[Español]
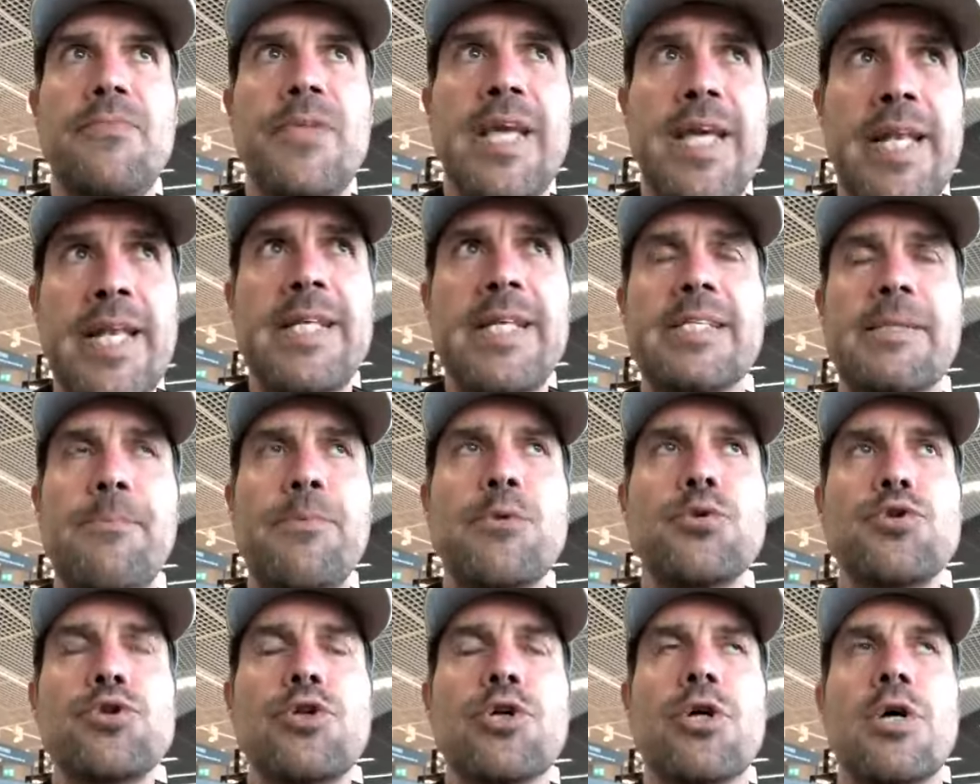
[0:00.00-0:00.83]
en ese
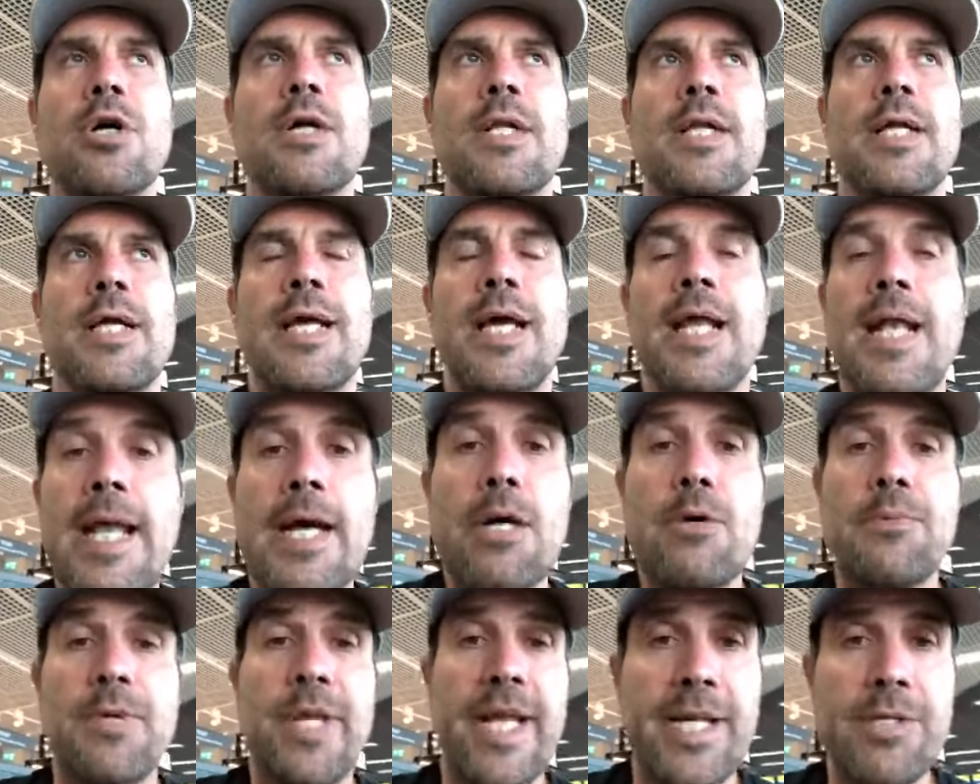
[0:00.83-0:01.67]
punto es
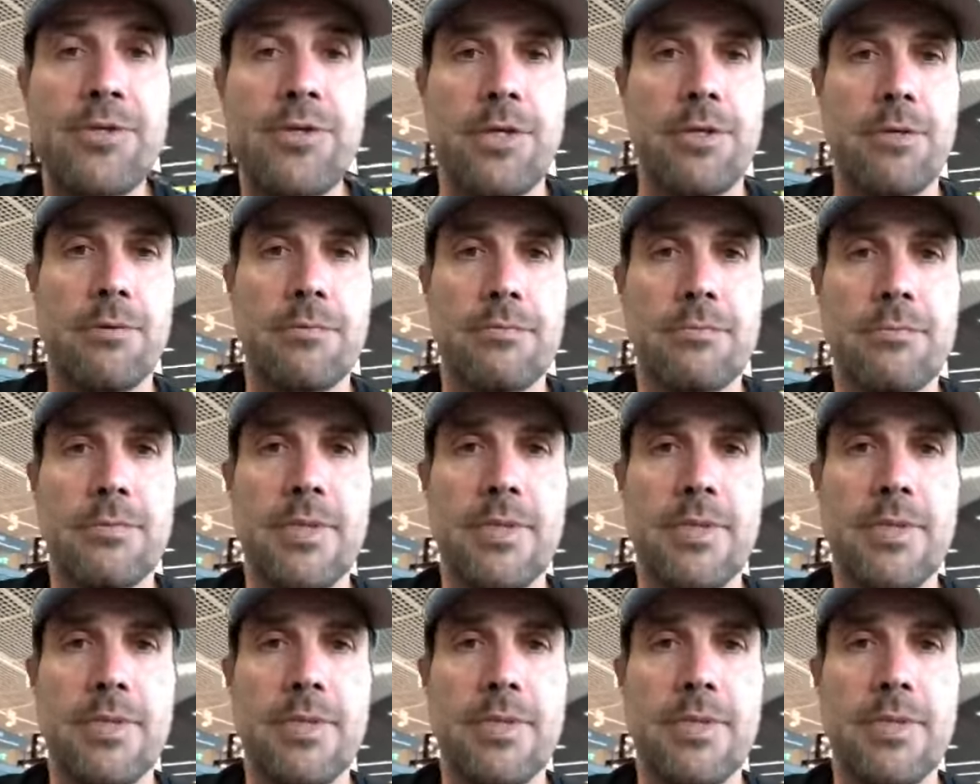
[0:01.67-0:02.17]
la comunicación.